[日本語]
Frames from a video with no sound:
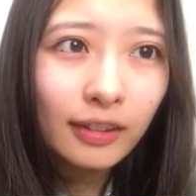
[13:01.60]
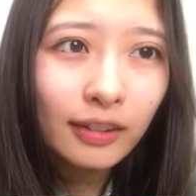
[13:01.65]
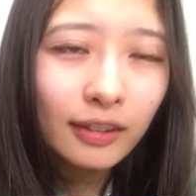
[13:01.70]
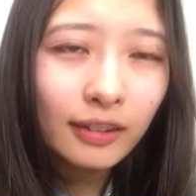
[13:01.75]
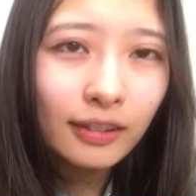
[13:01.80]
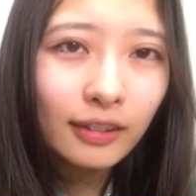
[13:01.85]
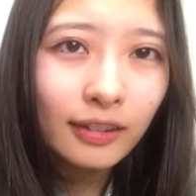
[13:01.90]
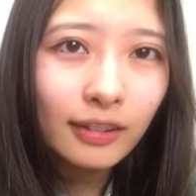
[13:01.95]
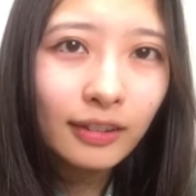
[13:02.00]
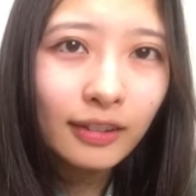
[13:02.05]
そ
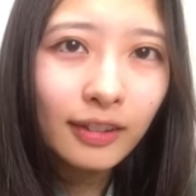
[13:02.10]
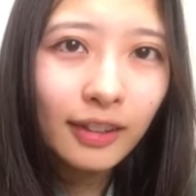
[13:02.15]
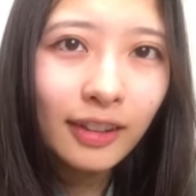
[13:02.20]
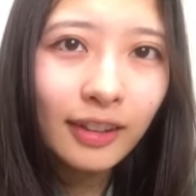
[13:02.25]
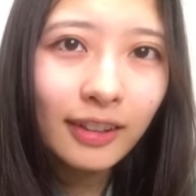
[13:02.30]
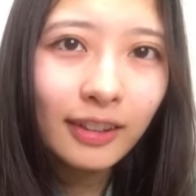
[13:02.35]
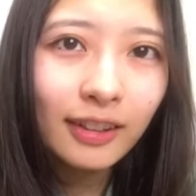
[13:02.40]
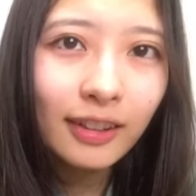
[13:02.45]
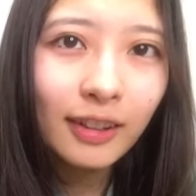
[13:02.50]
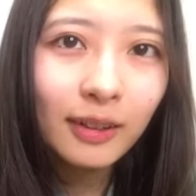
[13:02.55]
う今
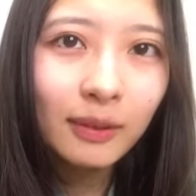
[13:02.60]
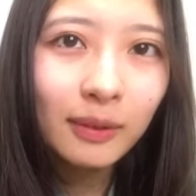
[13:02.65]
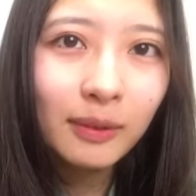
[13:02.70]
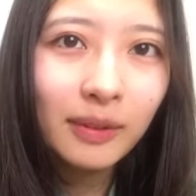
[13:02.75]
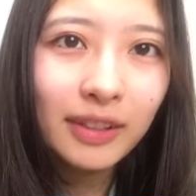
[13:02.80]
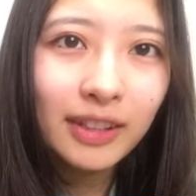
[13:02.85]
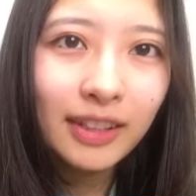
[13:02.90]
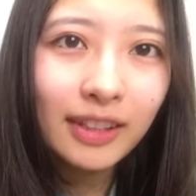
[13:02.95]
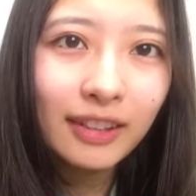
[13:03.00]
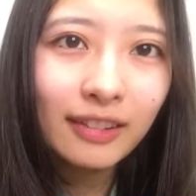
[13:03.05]
日も
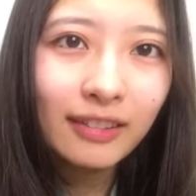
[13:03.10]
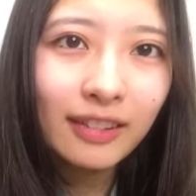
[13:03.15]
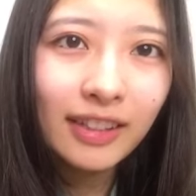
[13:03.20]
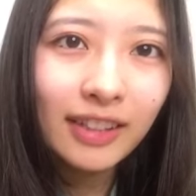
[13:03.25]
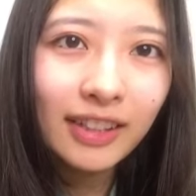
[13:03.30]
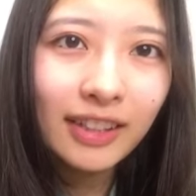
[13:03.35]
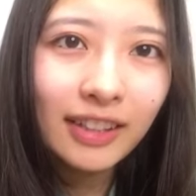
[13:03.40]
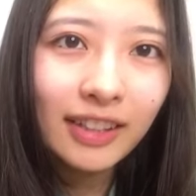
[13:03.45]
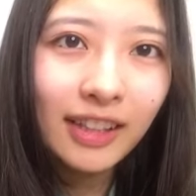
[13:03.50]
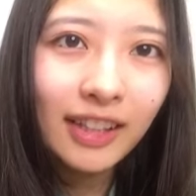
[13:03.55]
めっちゃ可
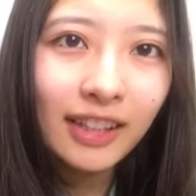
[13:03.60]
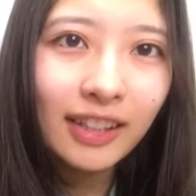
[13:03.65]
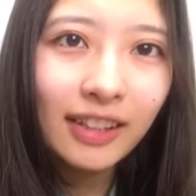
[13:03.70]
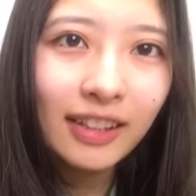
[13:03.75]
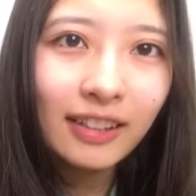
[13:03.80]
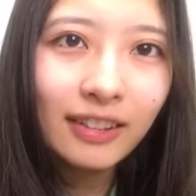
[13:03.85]
愛いだって、あり